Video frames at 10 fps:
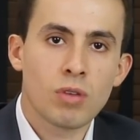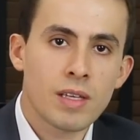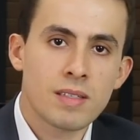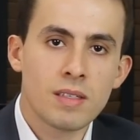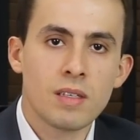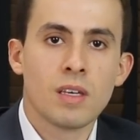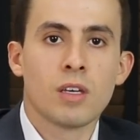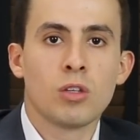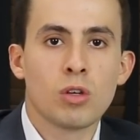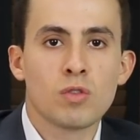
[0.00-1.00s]
Só assim
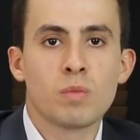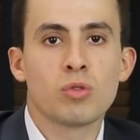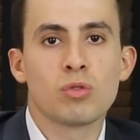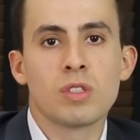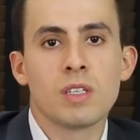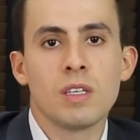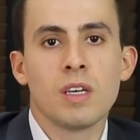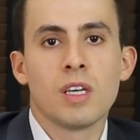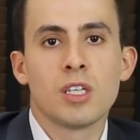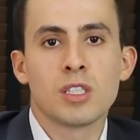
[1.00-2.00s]
que nós vamos
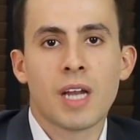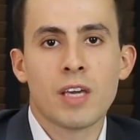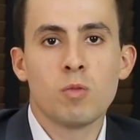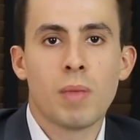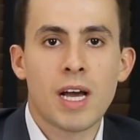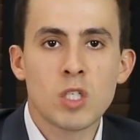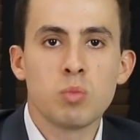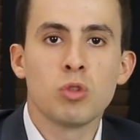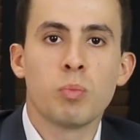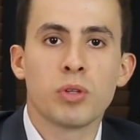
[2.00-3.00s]
conseguir extrair o
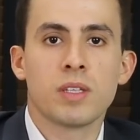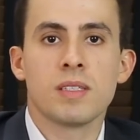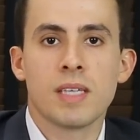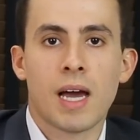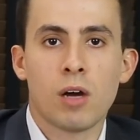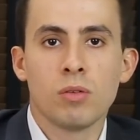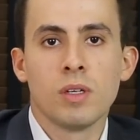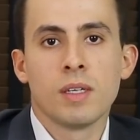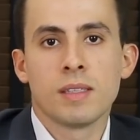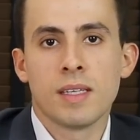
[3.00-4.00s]
máximo do potencial
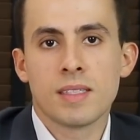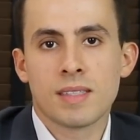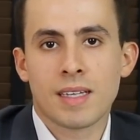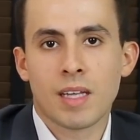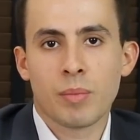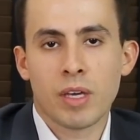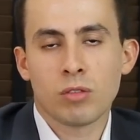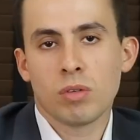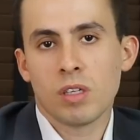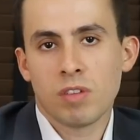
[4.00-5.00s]
desse
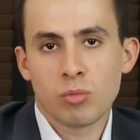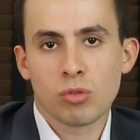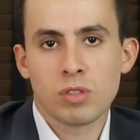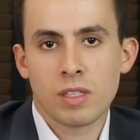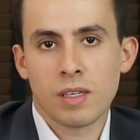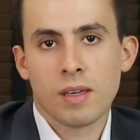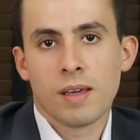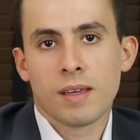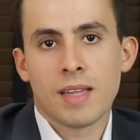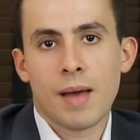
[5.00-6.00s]
tratamento e vamos conseguir
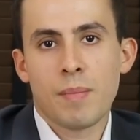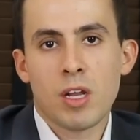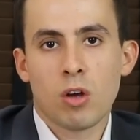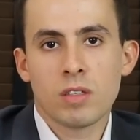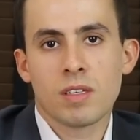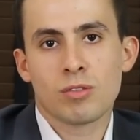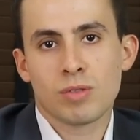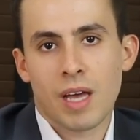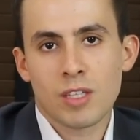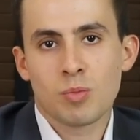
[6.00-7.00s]
dar melhores
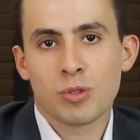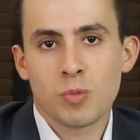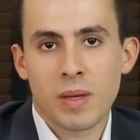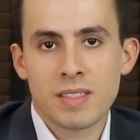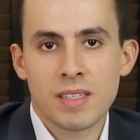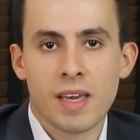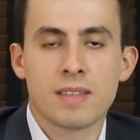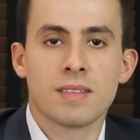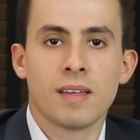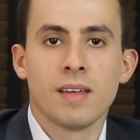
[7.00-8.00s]
resultados para os
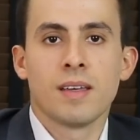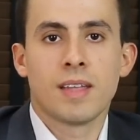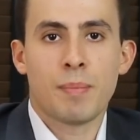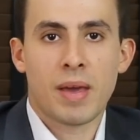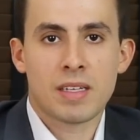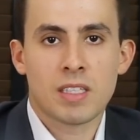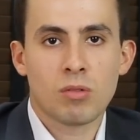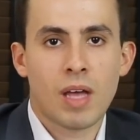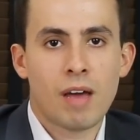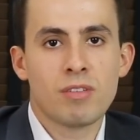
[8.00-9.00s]
pacientes, né? Ter pernas
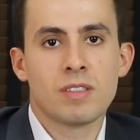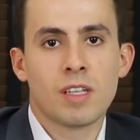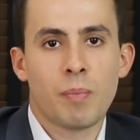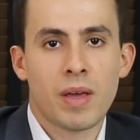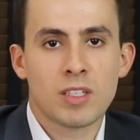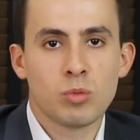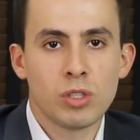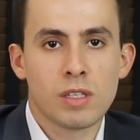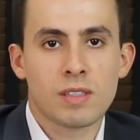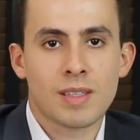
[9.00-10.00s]
saudáveis e ter pernas
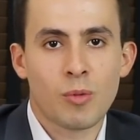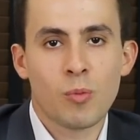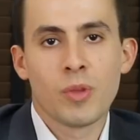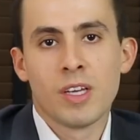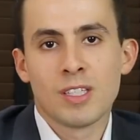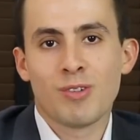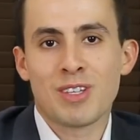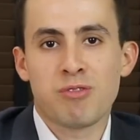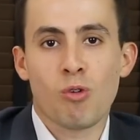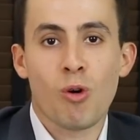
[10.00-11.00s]
bonitas, tá bom? Se
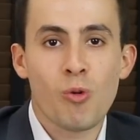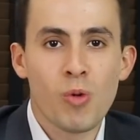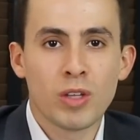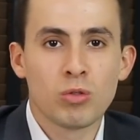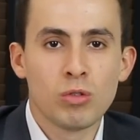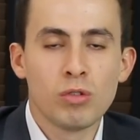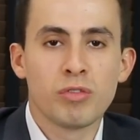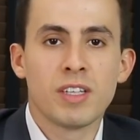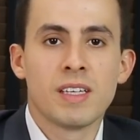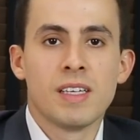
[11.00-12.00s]
você ficou com alguma
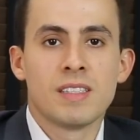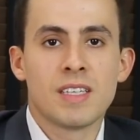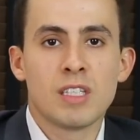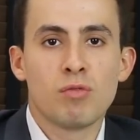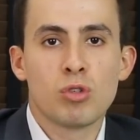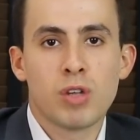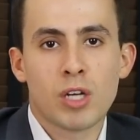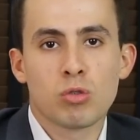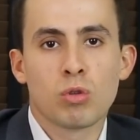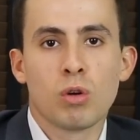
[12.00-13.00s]
dúvida, se esse vídeo lhe
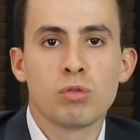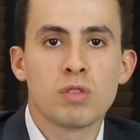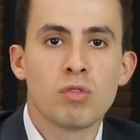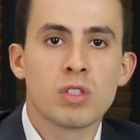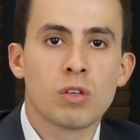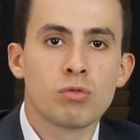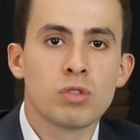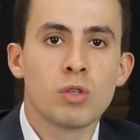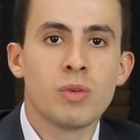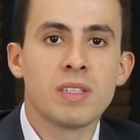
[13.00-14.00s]
ajudou, se você
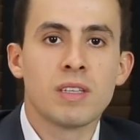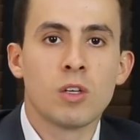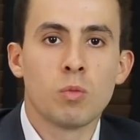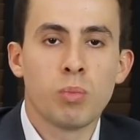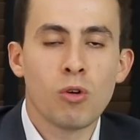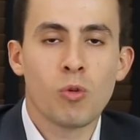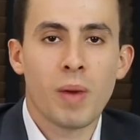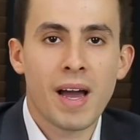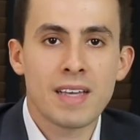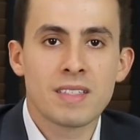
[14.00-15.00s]
conseguiu entender um pouco
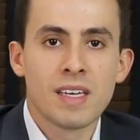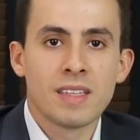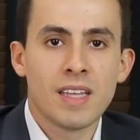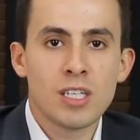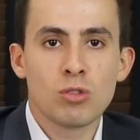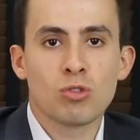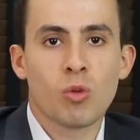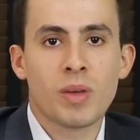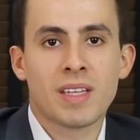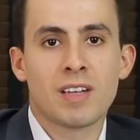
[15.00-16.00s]
mais, deixe nos
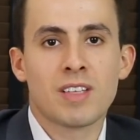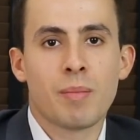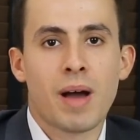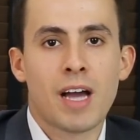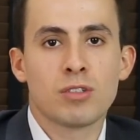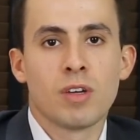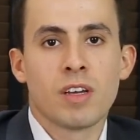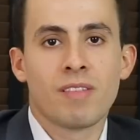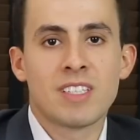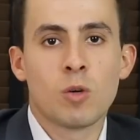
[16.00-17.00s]
comentários abaixo,
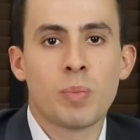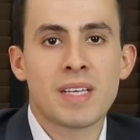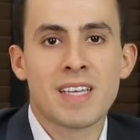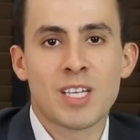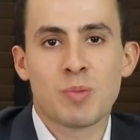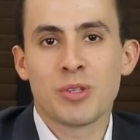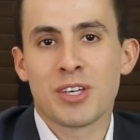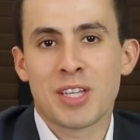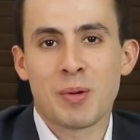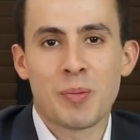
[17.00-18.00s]
vai ser um prazer
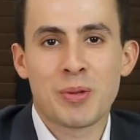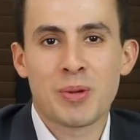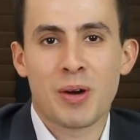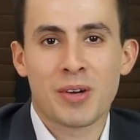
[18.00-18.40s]
responder, tá bom, pessoal?